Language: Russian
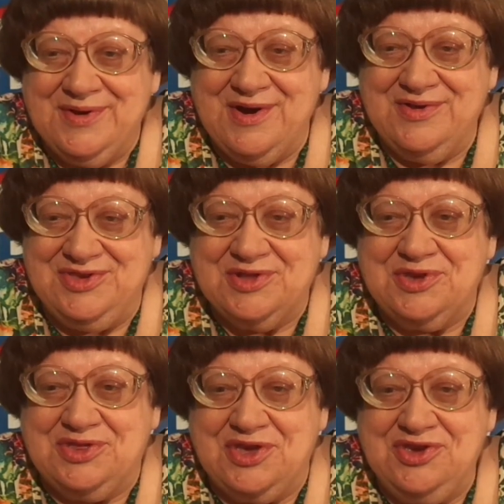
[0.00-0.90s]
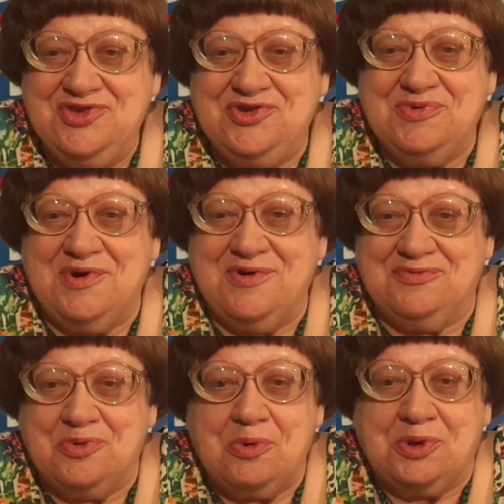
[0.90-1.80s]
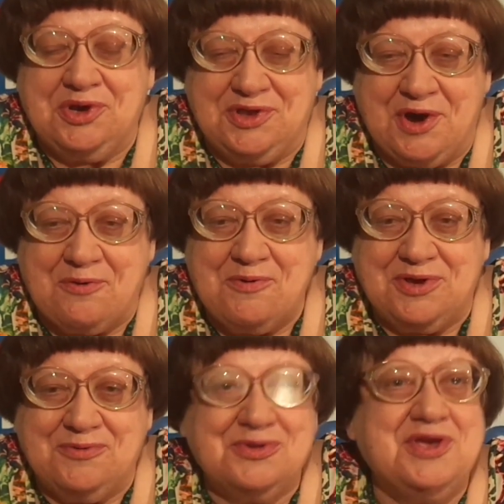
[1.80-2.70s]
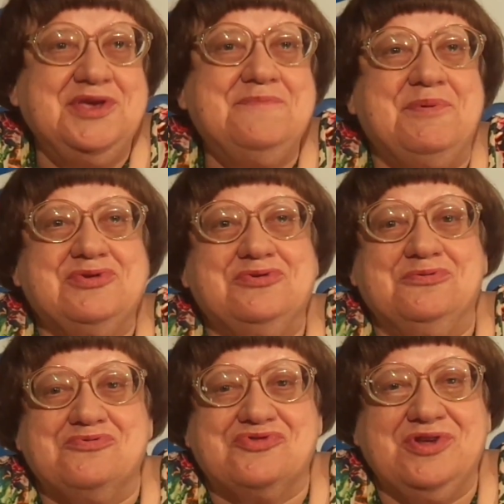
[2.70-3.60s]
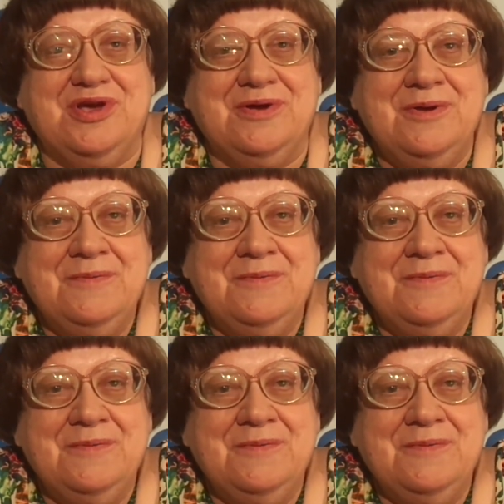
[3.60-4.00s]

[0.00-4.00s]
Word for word: Э, делать-то нечего в долгой дороге. Вот они и послушали.